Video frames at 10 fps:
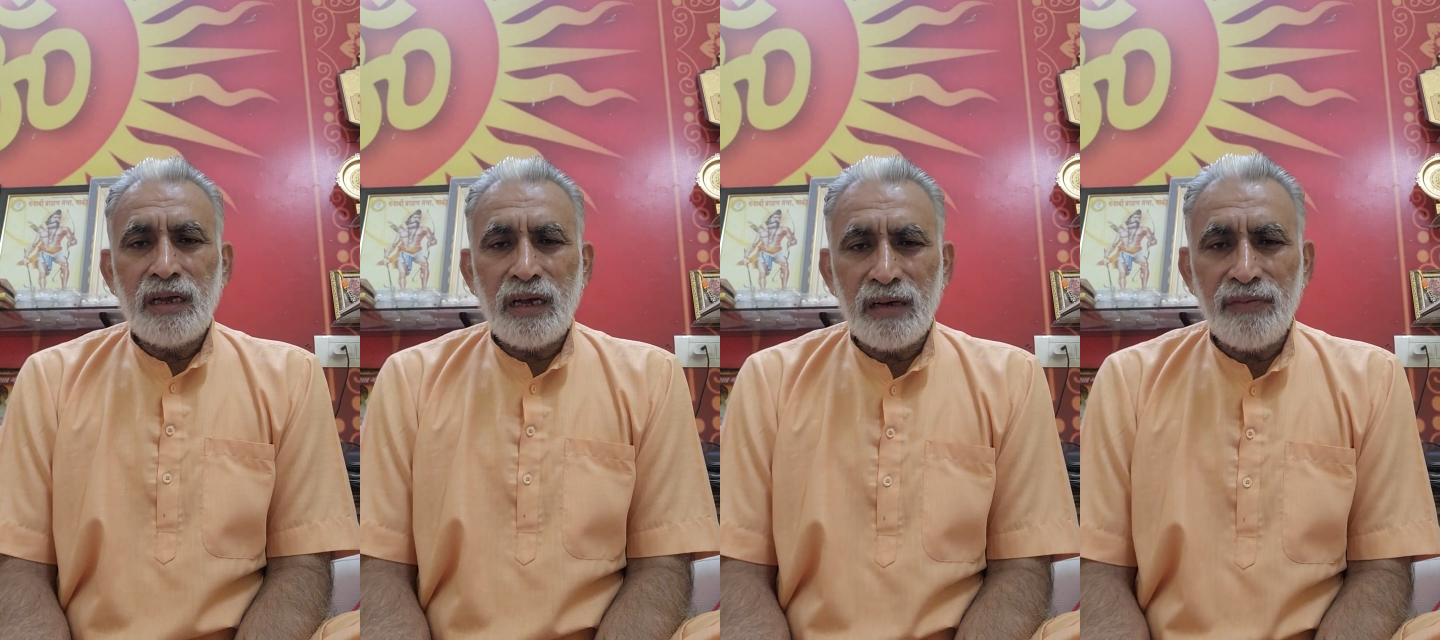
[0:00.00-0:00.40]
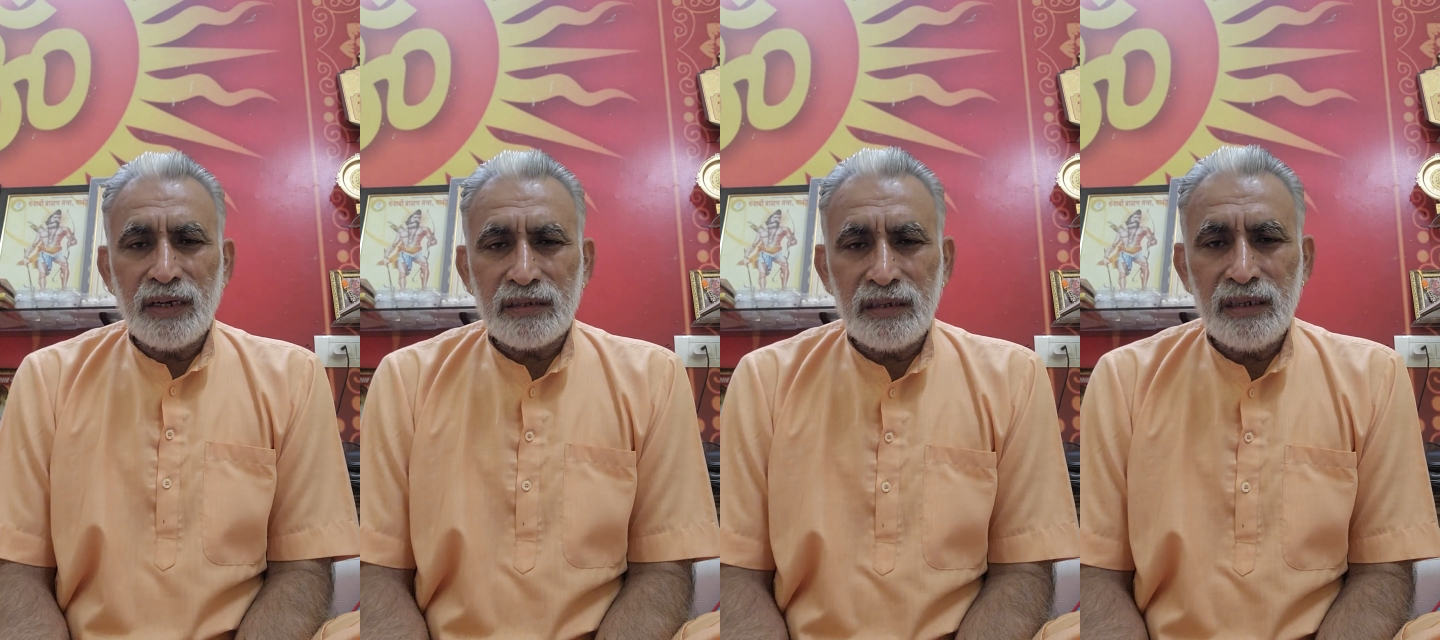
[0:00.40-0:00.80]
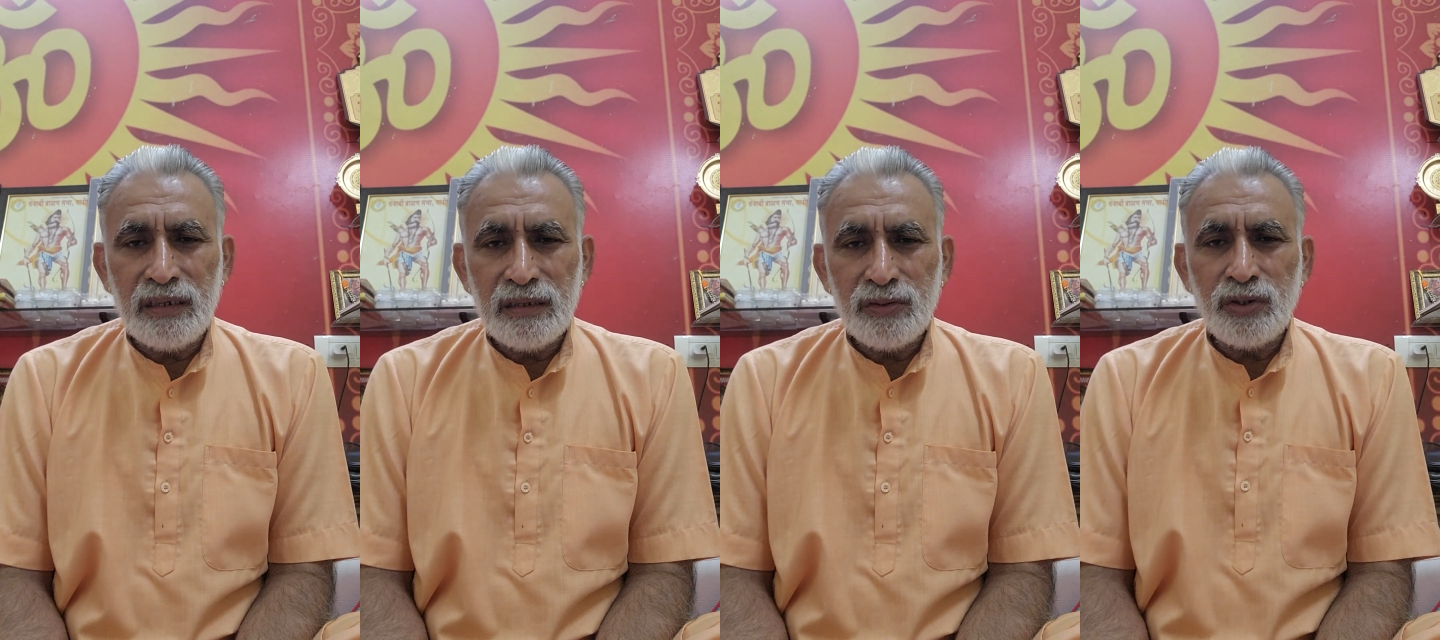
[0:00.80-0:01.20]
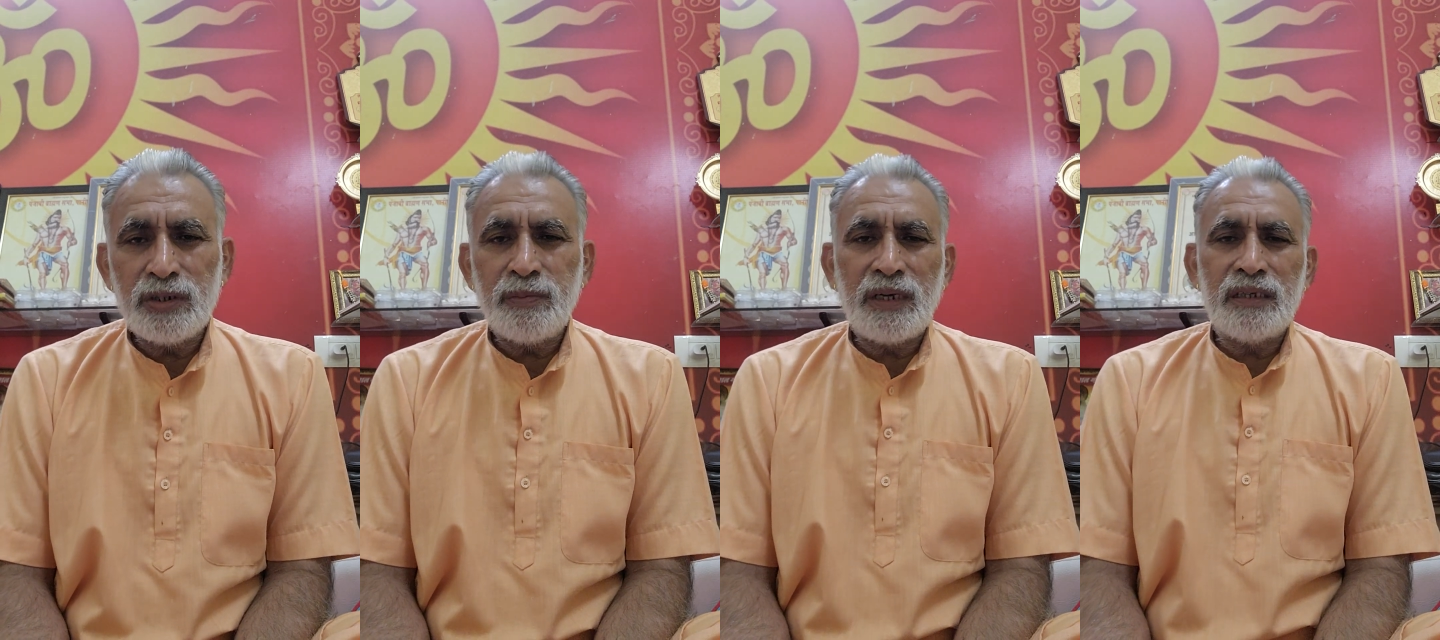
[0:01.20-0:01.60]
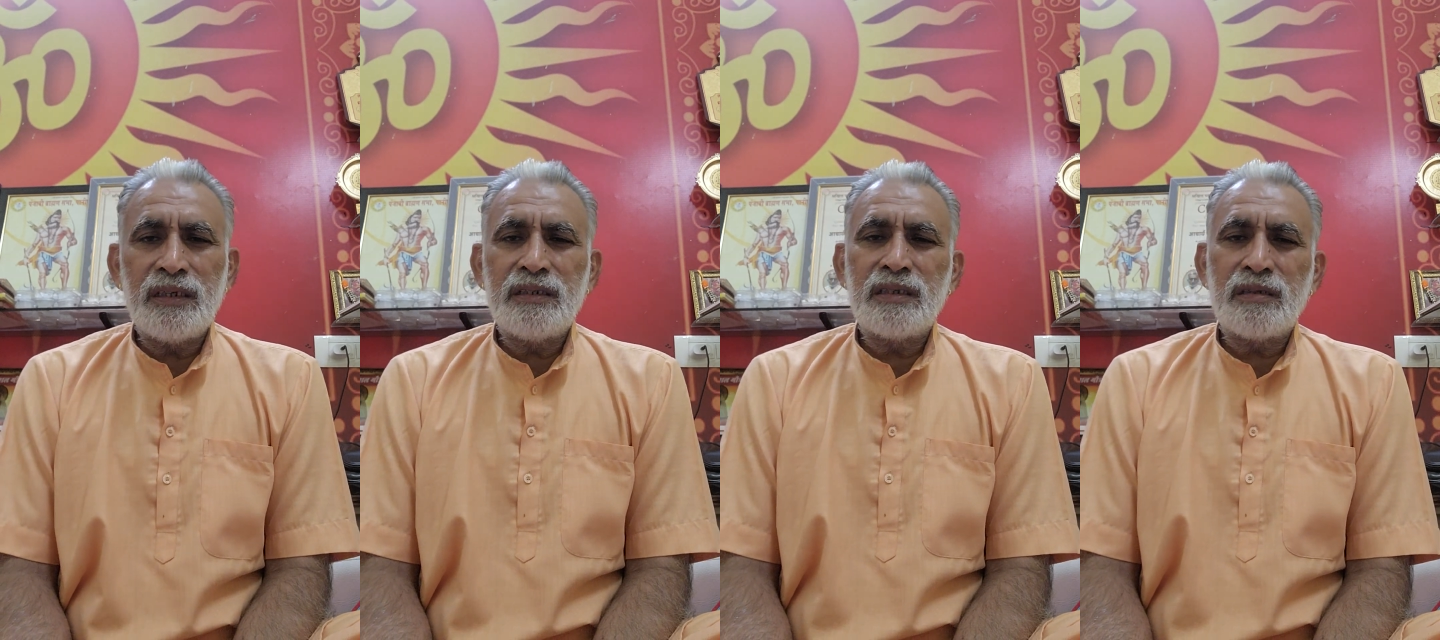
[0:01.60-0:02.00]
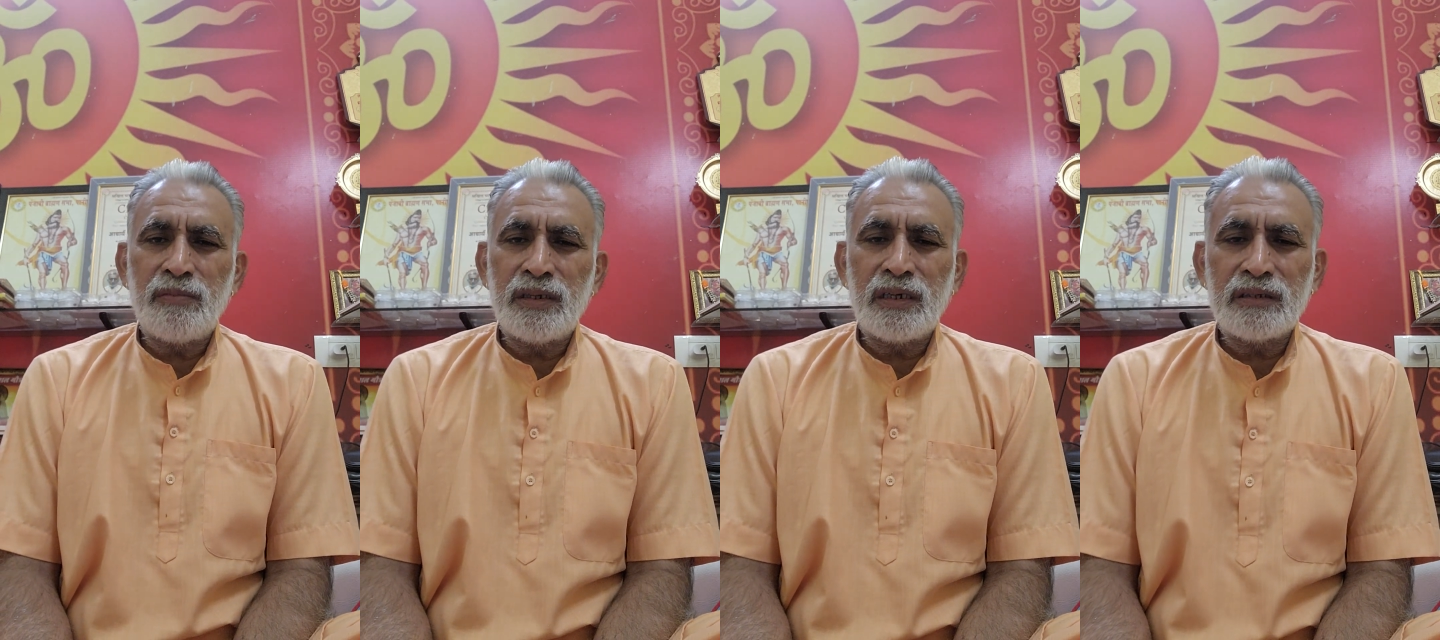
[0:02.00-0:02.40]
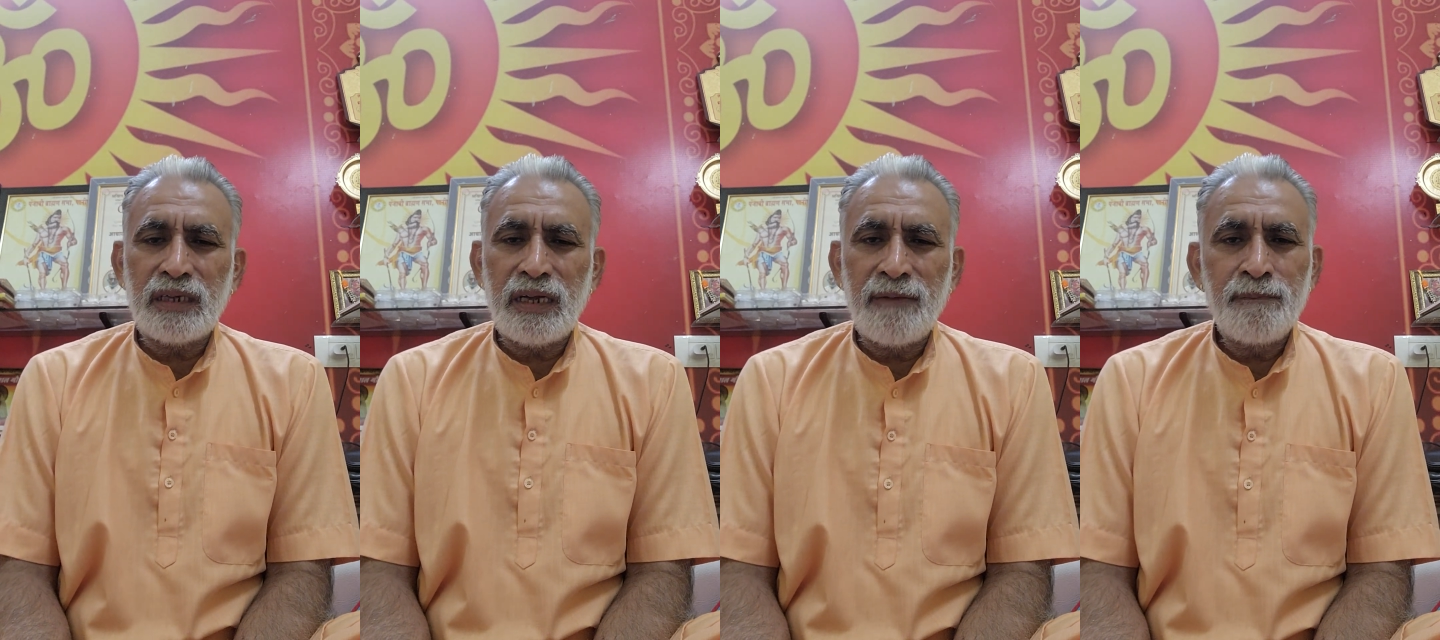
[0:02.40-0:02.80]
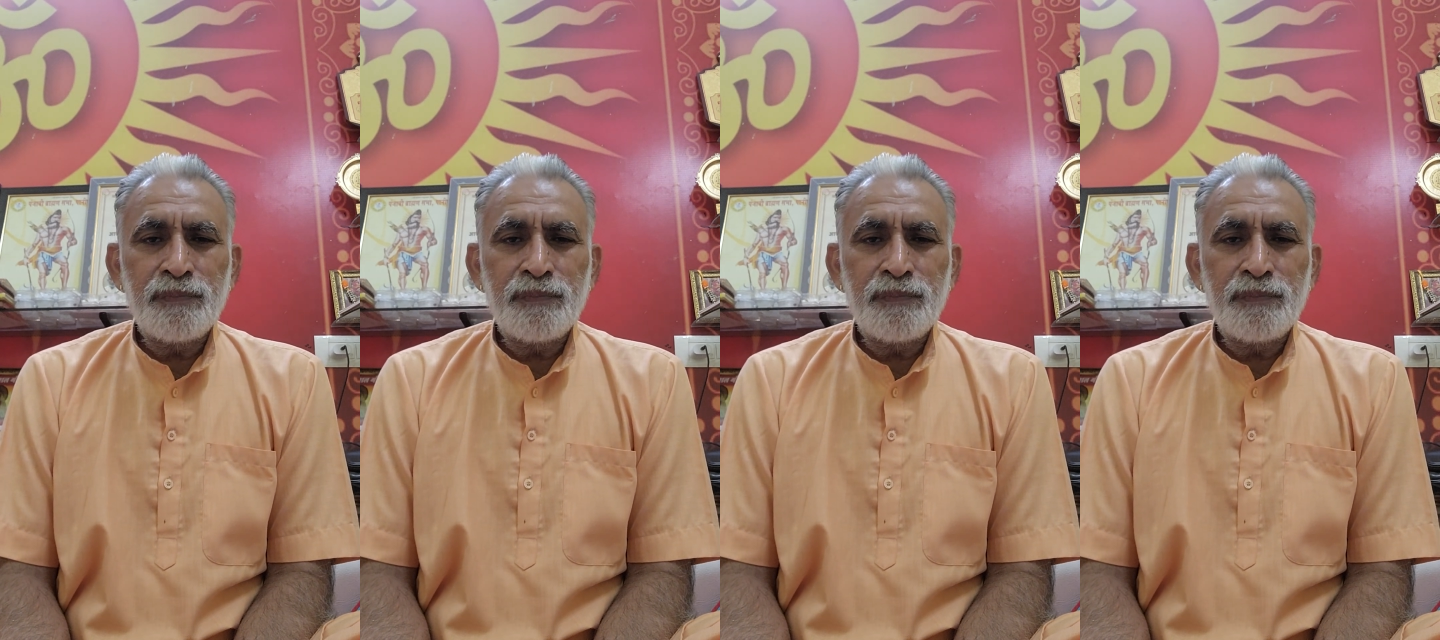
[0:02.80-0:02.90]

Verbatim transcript: हर व्यक्ति जो इस बिरादरी से संबंध रखता है